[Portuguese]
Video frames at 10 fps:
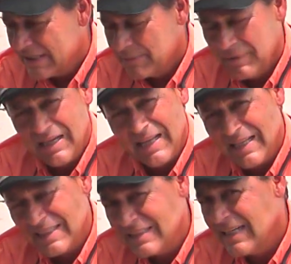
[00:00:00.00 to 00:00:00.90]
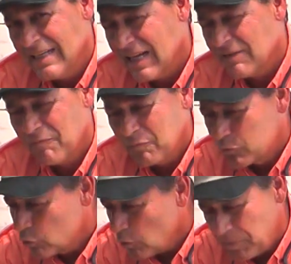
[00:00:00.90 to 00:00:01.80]
Me cadastrei lá,
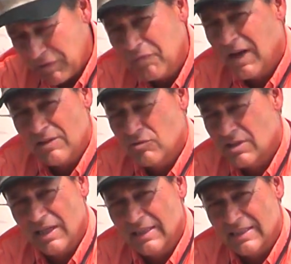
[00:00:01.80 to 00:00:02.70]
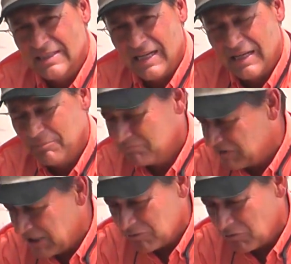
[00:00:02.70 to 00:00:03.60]
super fácil se cadastrar.
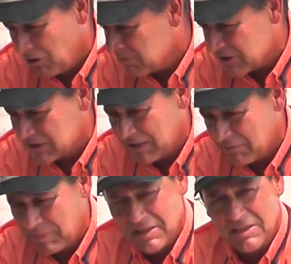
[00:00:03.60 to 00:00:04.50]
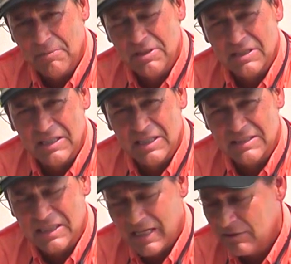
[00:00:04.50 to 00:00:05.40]
Dei o nome, já estava praticamente
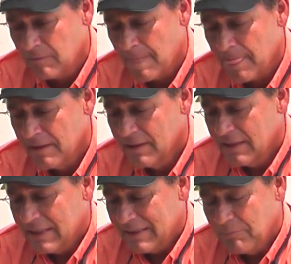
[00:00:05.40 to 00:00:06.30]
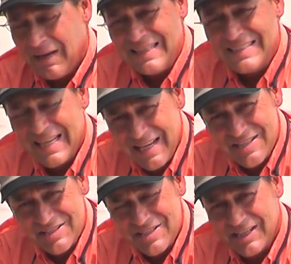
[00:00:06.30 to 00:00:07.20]
cadastrado. Uma série
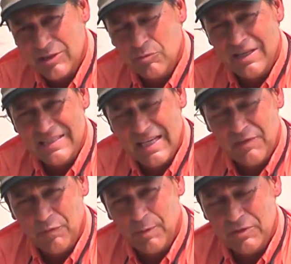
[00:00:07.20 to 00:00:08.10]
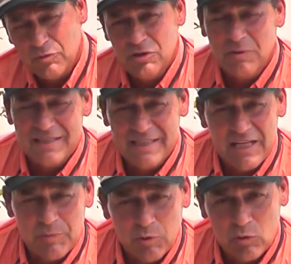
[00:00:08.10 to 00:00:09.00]
de dicas, uma série de informações e uma série
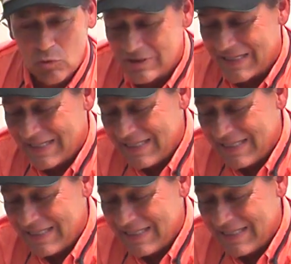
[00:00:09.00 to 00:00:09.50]
de produtos.